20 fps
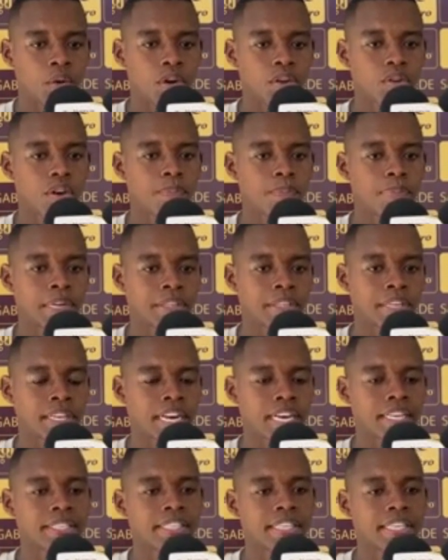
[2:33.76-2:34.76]
Y bueno, el
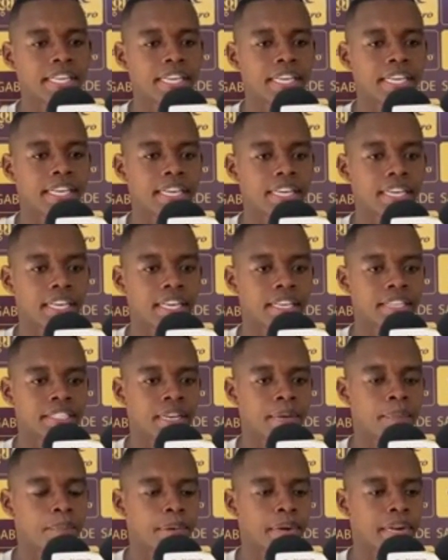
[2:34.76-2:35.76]
perder así eh,
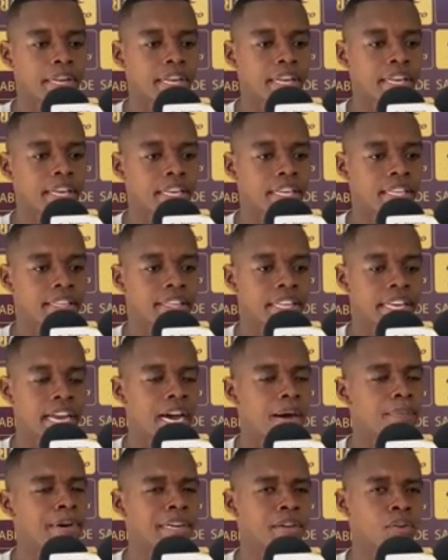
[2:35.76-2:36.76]
siempre te
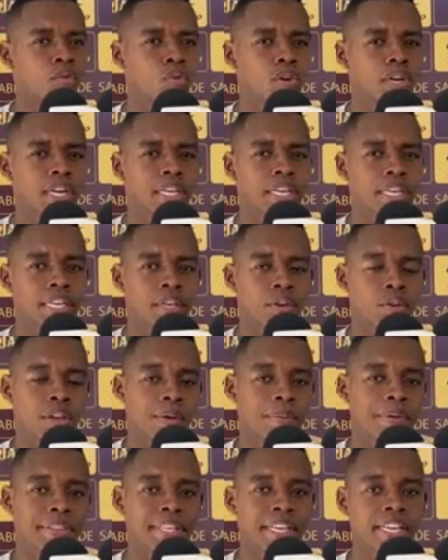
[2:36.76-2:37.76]
deja amargura y,
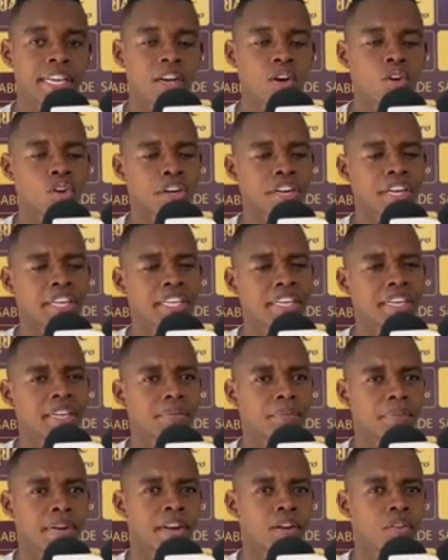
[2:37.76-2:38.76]
obviamente hay que corregir
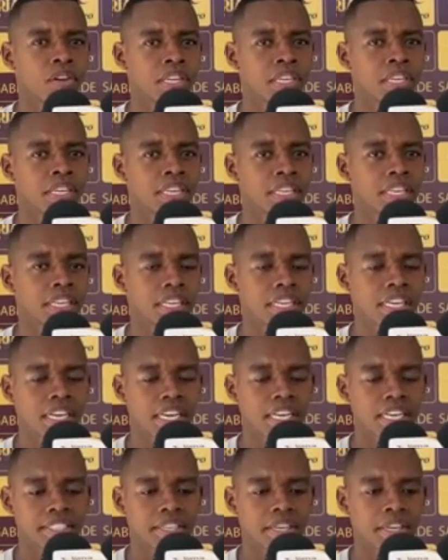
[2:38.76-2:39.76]
para lo que
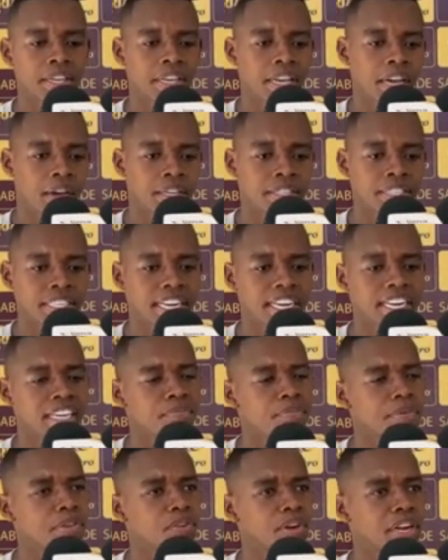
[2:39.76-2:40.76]
se avecina
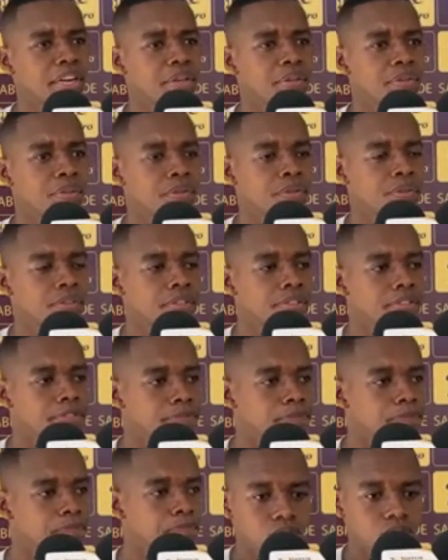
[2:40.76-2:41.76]
que es Millonarios.
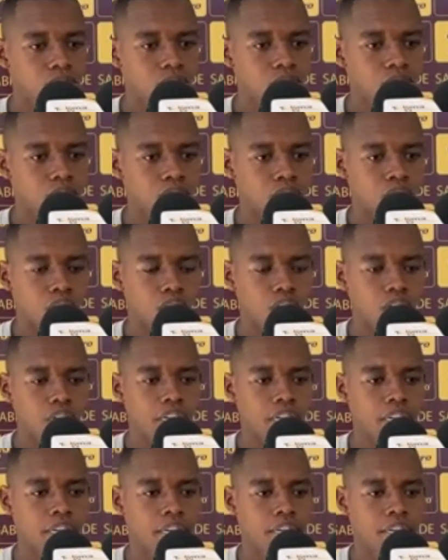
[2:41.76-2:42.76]

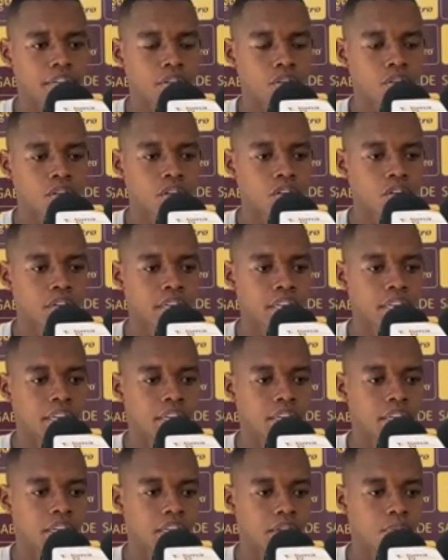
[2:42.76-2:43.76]
No, eh, yo creo
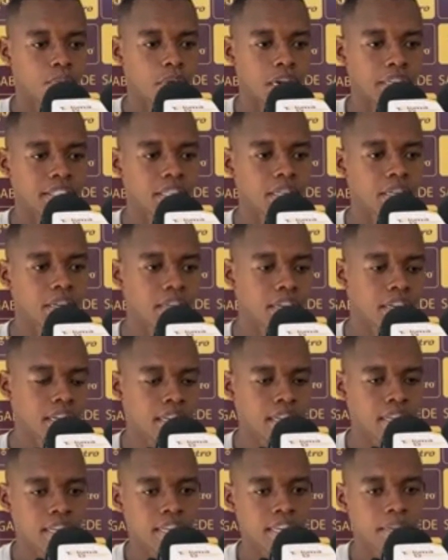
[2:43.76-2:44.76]
que va a ser
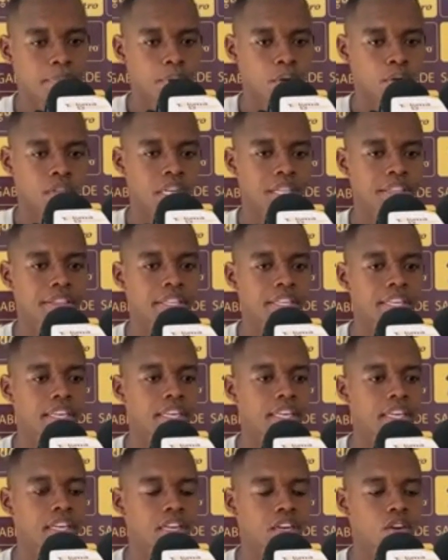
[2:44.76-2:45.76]
eh,
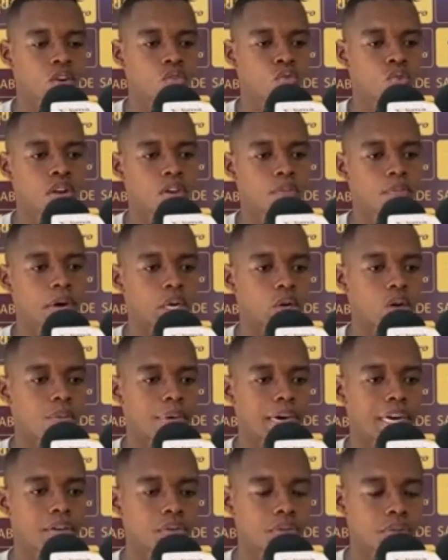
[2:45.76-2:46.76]
importante los duelos mano
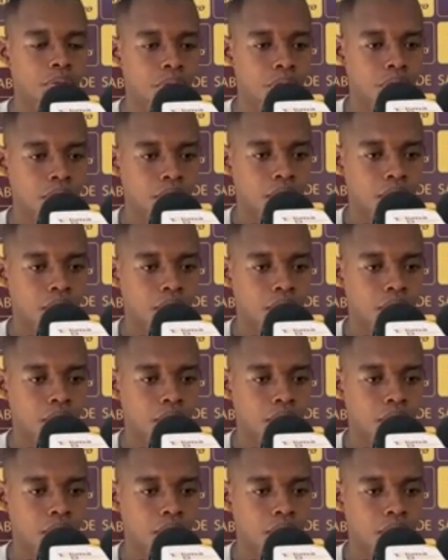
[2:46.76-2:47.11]
a mano,